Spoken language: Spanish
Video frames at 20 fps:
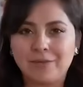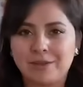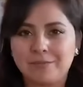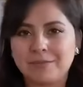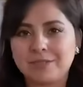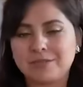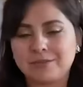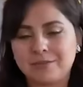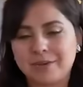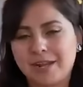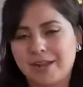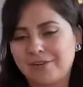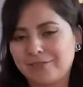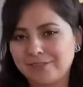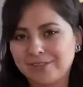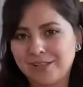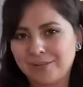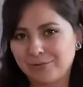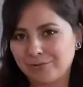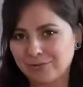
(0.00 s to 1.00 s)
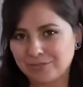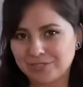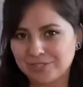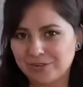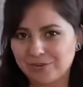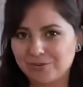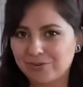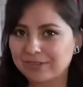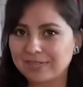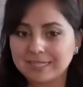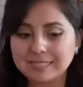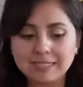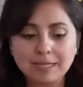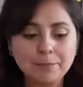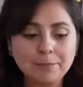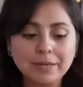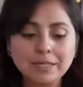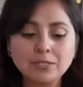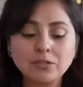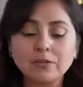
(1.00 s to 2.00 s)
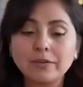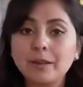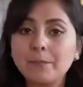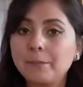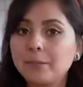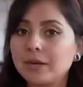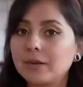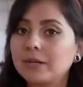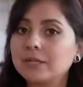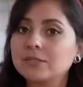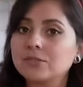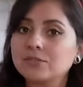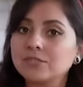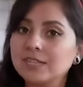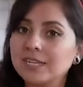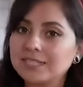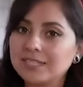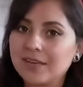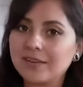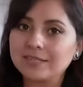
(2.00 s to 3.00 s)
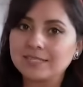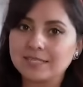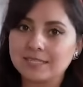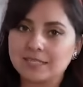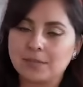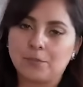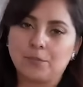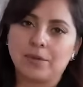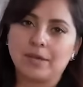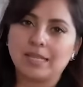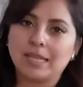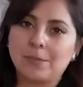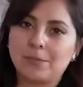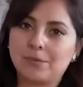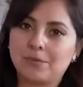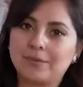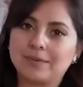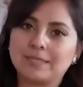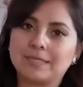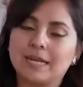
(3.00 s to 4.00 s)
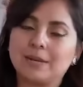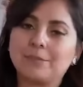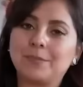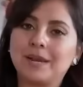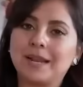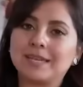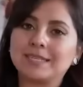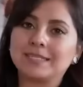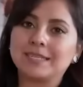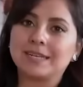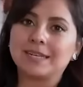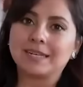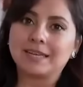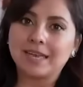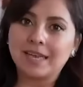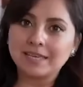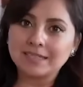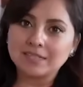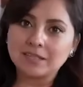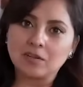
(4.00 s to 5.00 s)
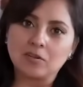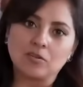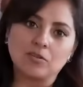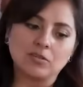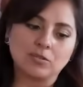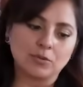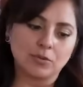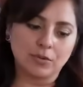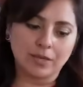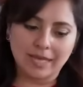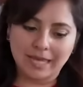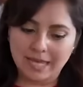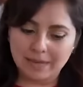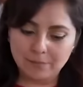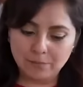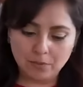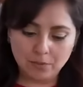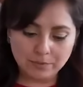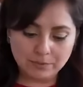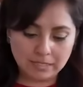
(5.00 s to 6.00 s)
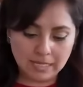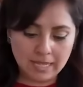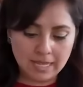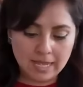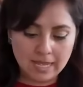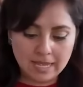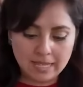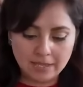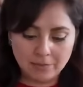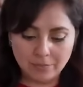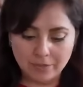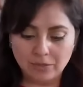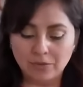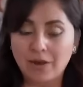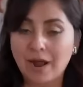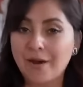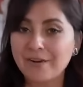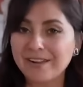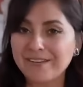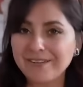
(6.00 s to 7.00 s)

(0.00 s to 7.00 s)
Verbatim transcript: aunque me sobraron algunos recortes. Siempre sobran, pero estos ya sabes que se pueden aprovechar para hacer cakesicles o k-pops. Y bueno,